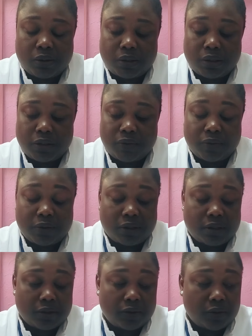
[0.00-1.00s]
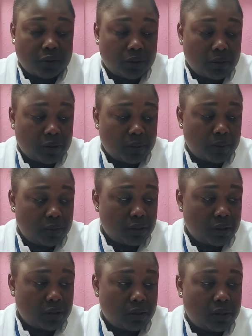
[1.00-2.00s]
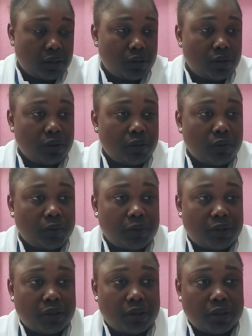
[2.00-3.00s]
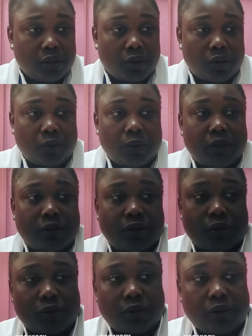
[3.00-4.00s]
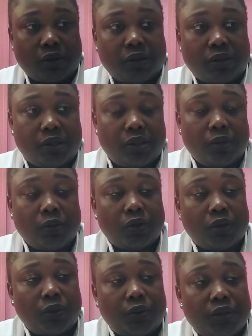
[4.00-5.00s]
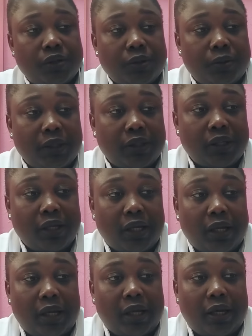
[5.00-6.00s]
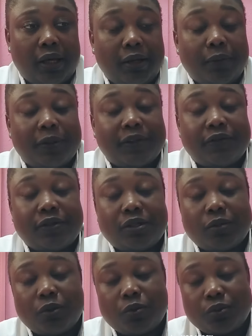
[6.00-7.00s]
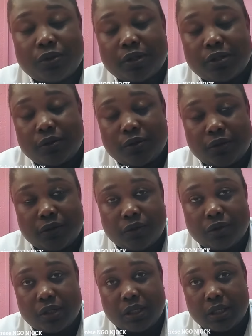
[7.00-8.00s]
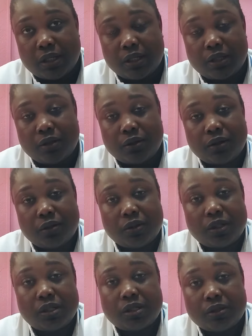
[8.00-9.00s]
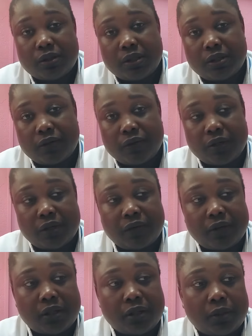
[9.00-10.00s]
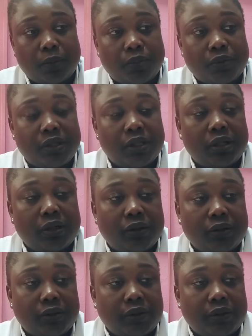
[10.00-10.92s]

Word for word: déjà, il faudrait savoir que la poussée dentaire chez les tout petits commence entre 6 mois et 8 semaines. Elle n'est pas visible puisque c'est au niveau de l'intérieur de la gencive avec la poussée lente